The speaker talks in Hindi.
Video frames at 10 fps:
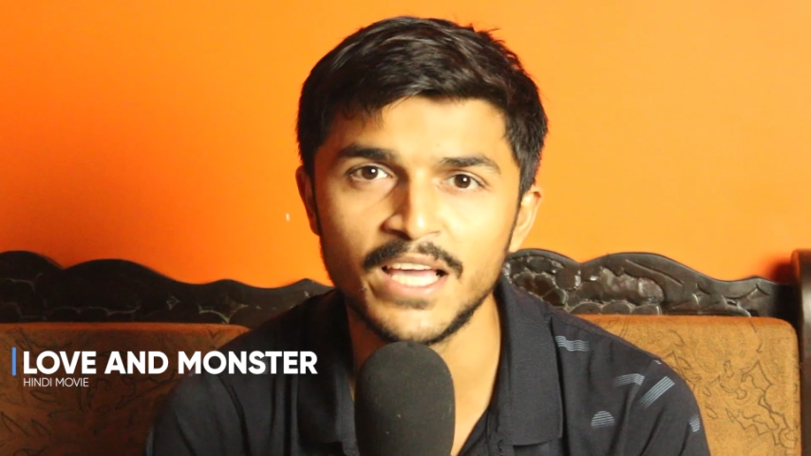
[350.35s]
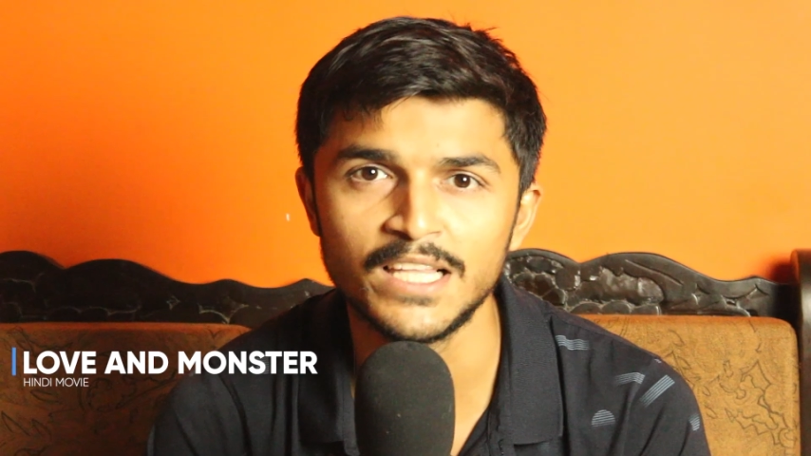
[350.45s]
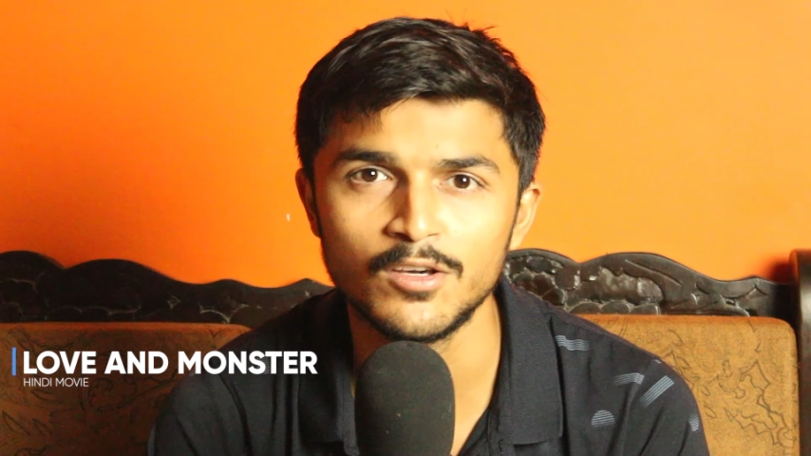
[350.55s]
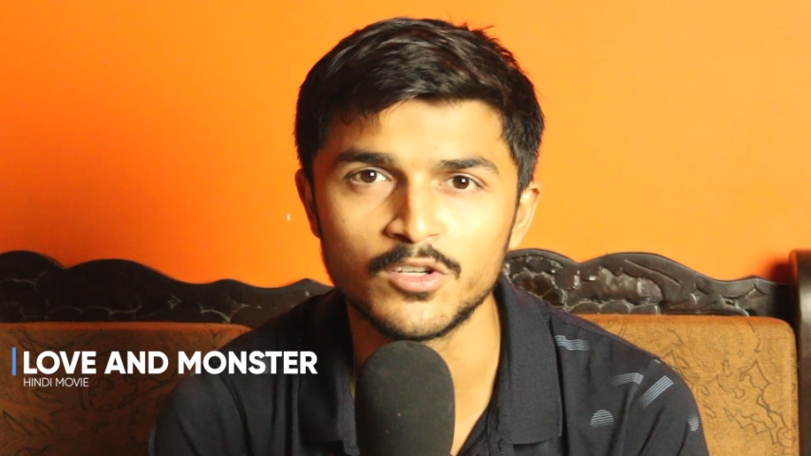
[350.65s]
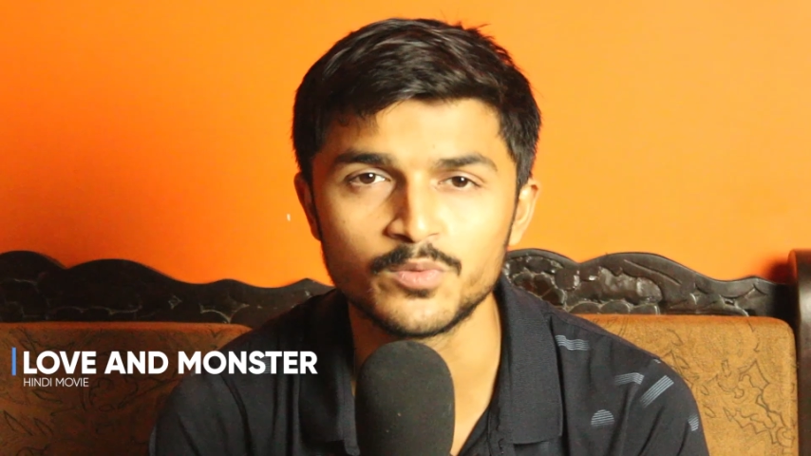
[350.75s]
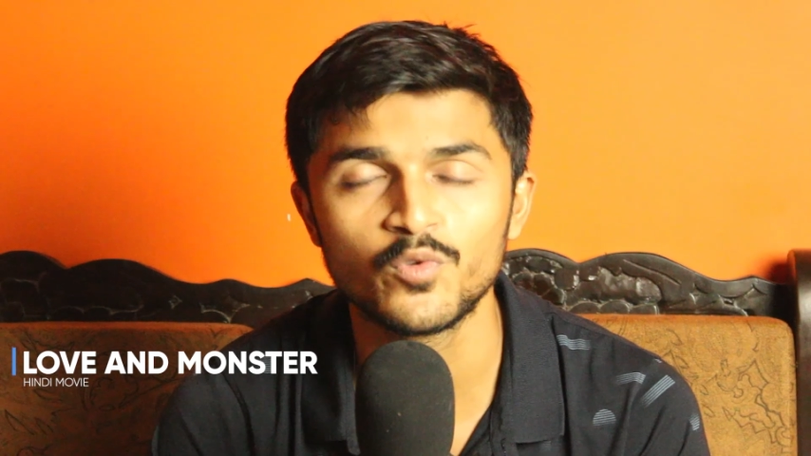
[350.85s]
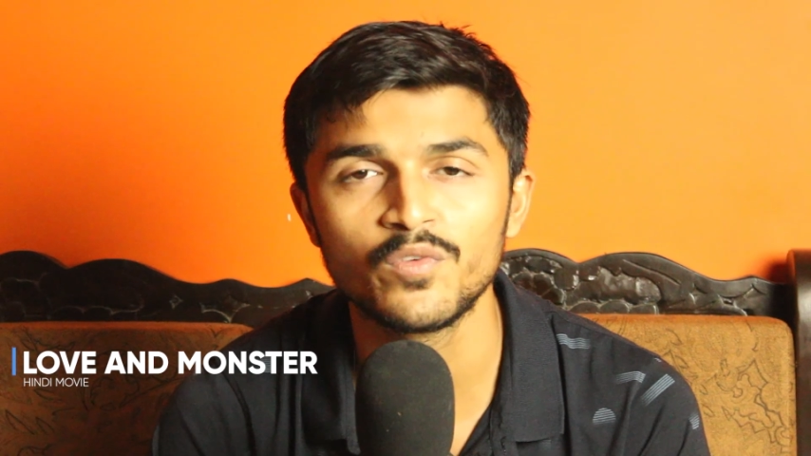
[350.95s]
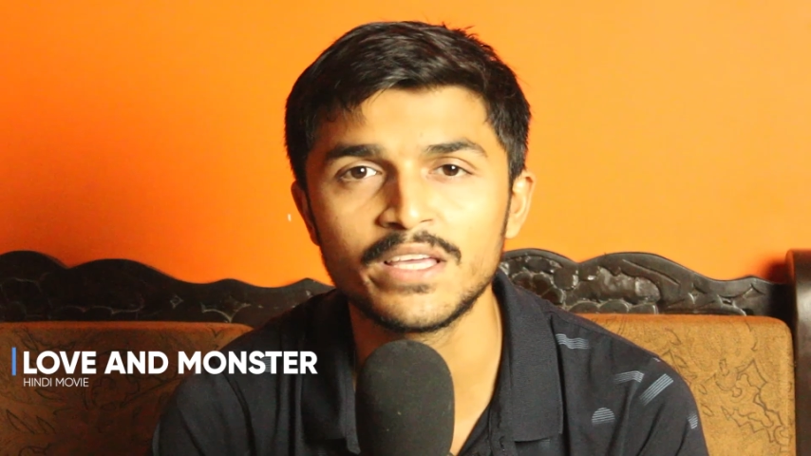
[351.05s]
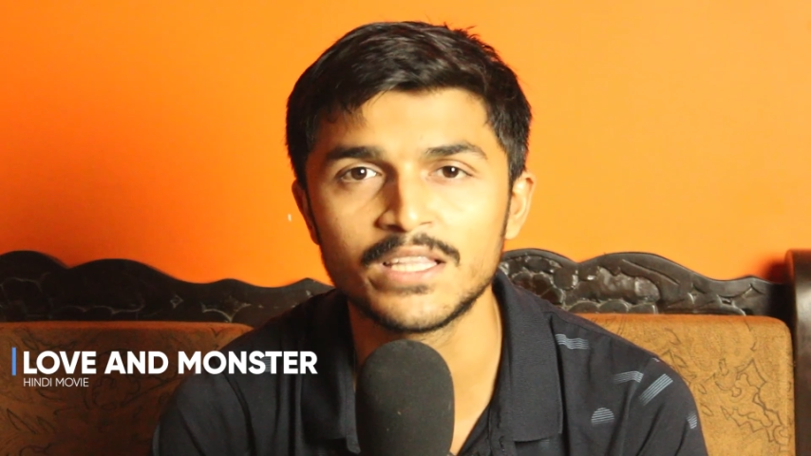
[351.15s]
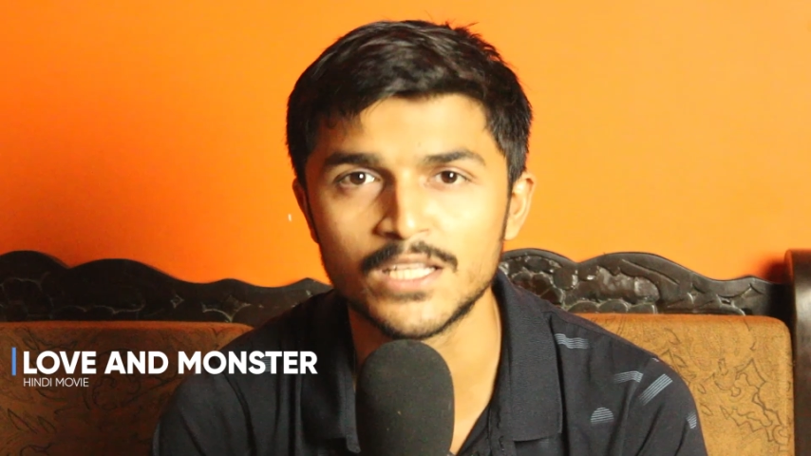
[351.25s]
आई थी और इस
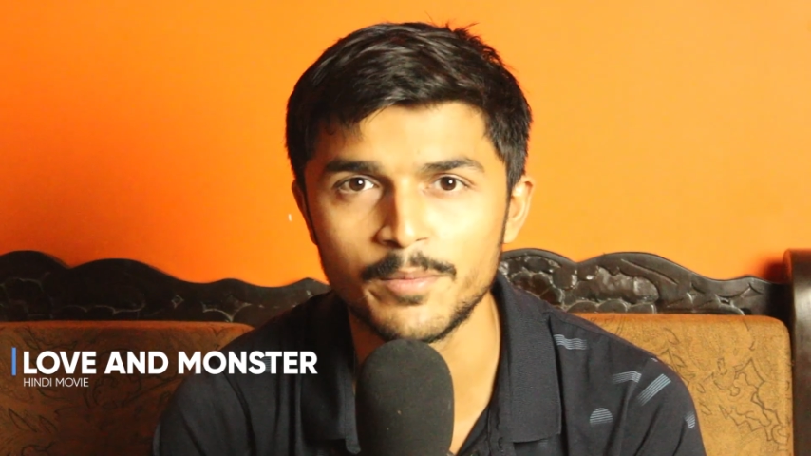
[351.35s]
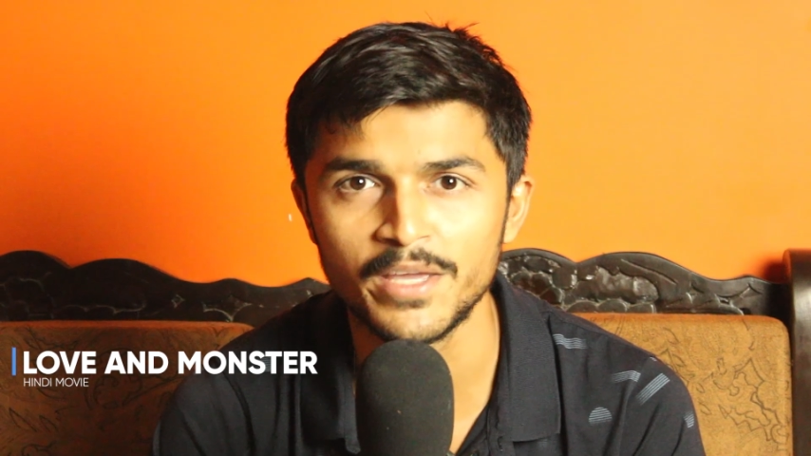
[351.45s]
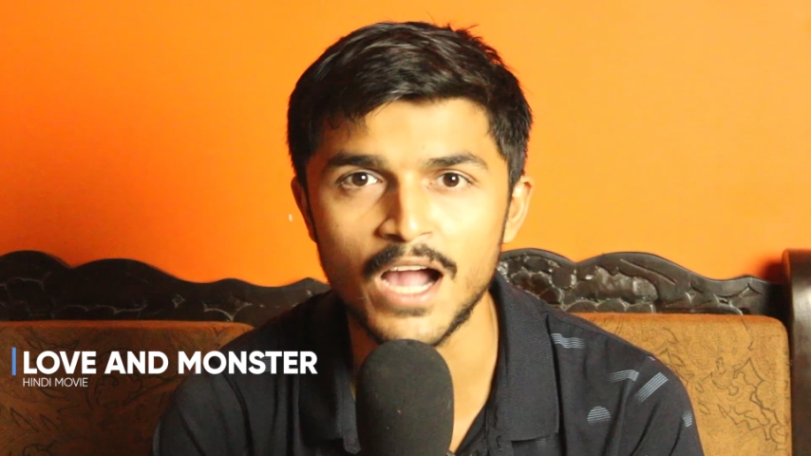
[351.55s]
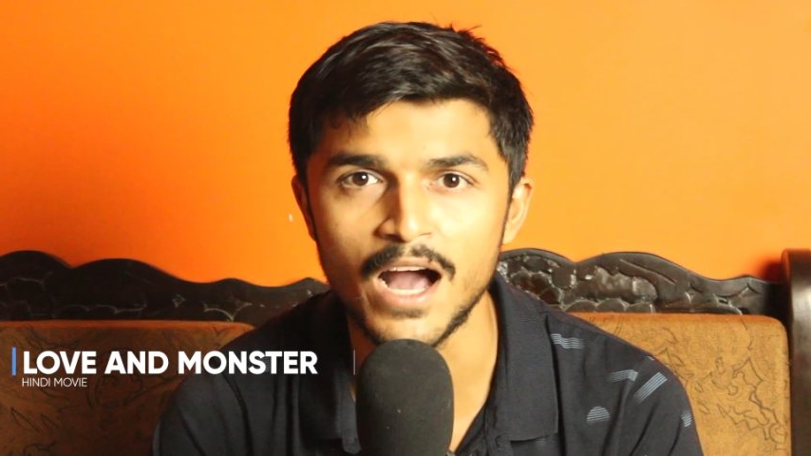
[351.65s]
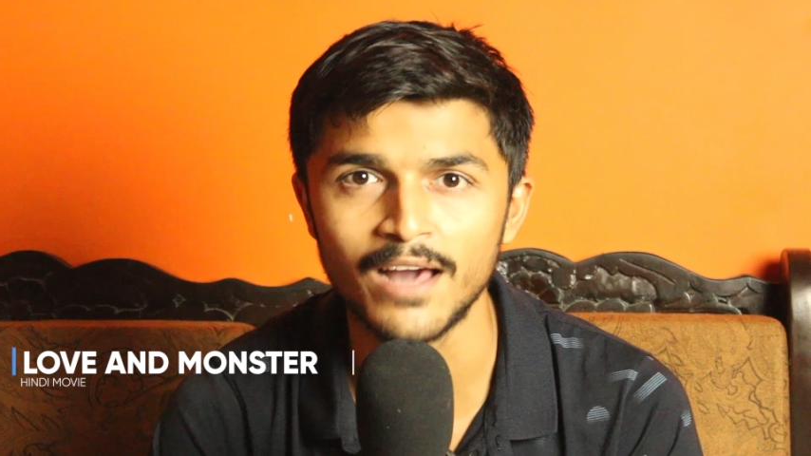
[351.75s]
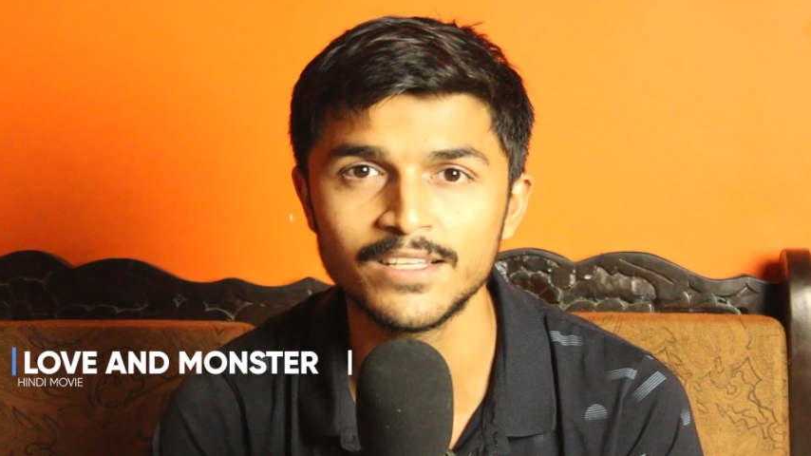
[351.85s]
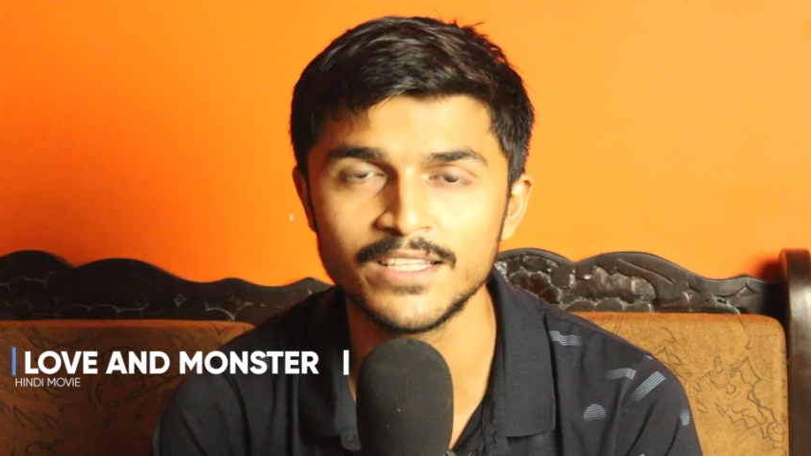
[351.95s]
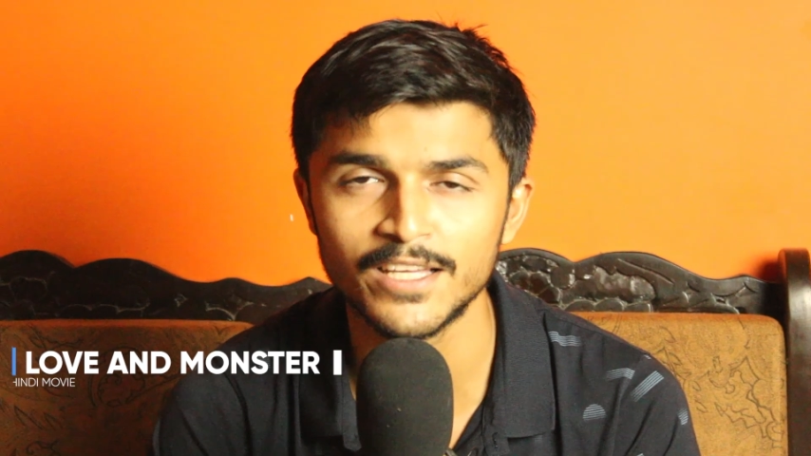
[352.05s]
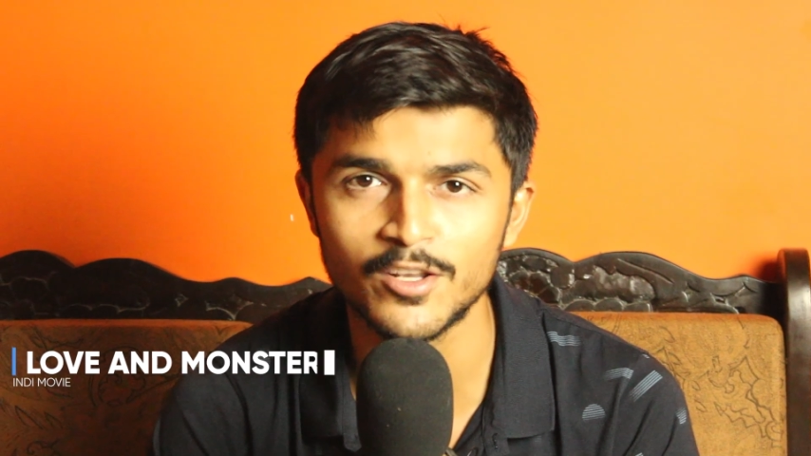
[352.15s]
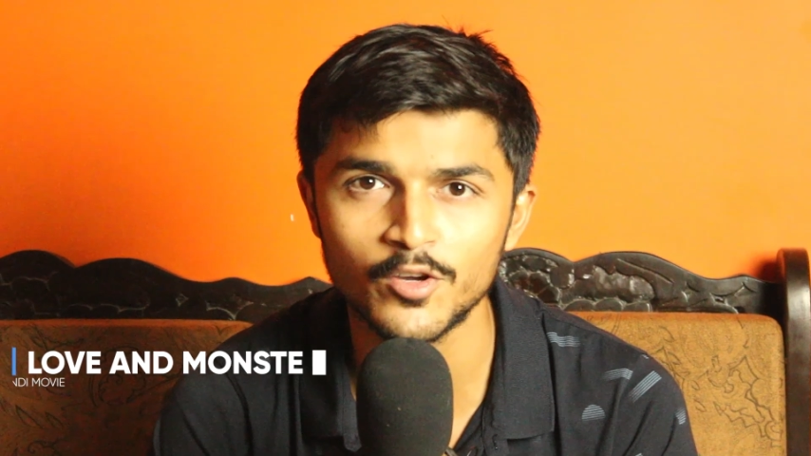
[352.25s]
मूवी के अंदर हमें एक कहानी
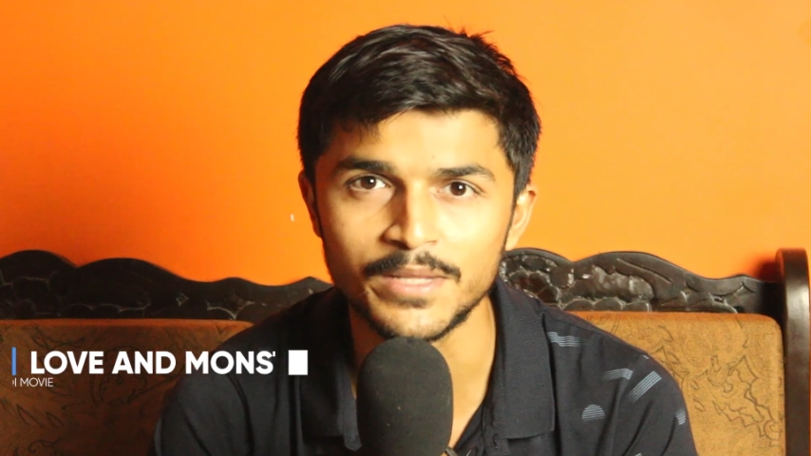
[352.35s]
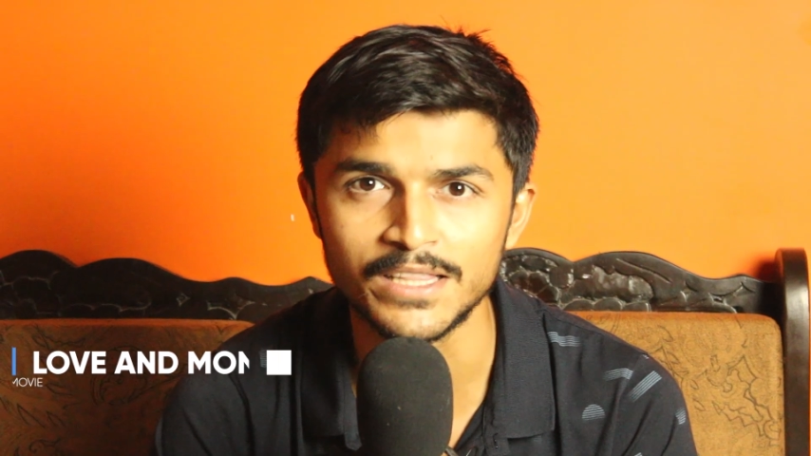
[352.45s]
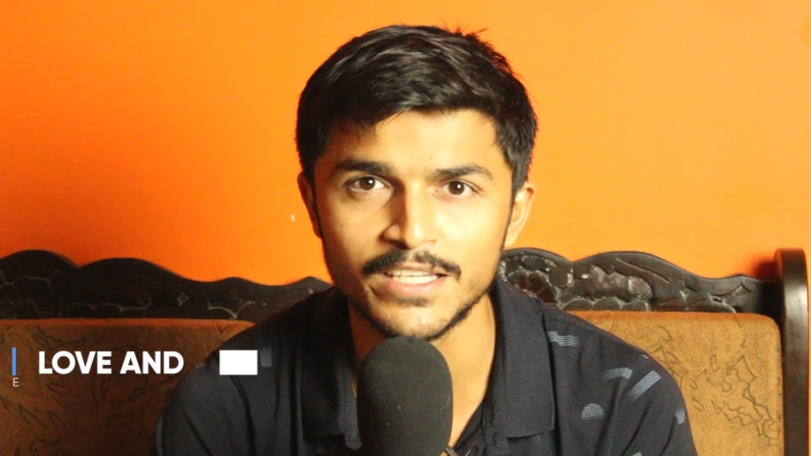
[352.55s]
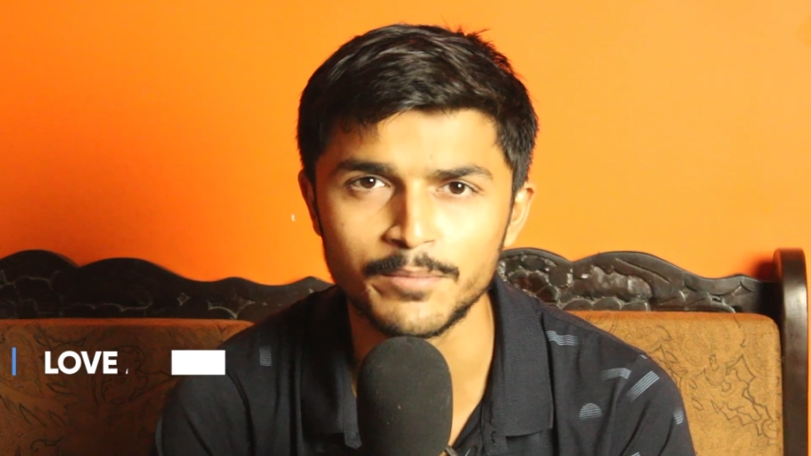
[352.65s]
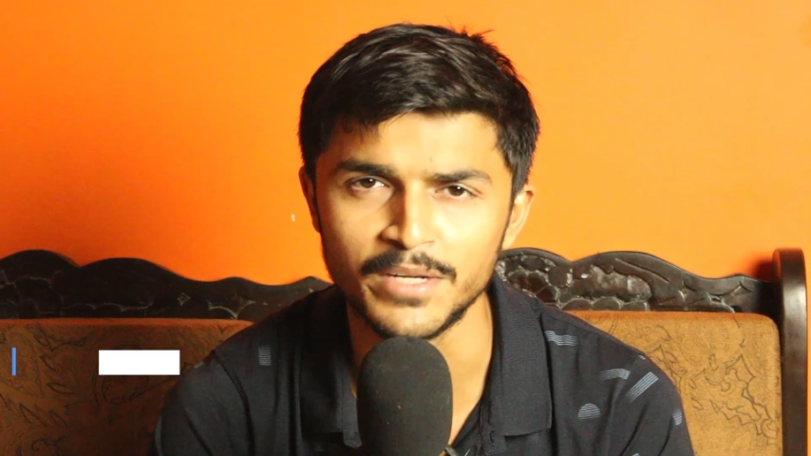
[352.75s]
देखने को मिलती है एक